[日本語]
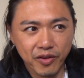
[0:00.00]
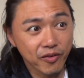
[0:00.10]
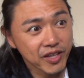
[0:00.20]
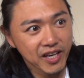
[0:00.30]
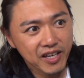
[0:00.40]
こ
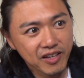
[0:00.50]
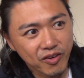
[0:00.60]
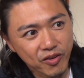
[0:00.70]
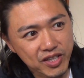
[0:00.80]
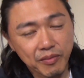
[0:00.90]
こね
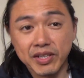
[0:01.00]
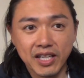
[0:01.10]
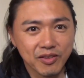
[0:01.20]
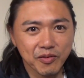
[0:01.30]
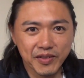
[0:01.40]
ここ食べた
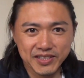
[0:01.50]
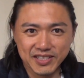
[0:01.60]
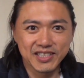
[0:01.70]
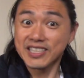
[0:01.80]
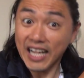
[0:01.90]
いと思いま
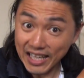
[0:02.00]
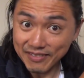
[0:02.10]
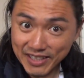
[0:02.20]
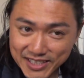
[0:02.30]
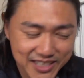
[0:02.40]
すいただ
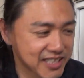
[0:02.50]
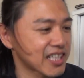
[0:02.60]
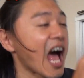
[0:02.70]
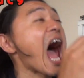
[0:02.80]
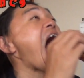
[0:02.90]
きます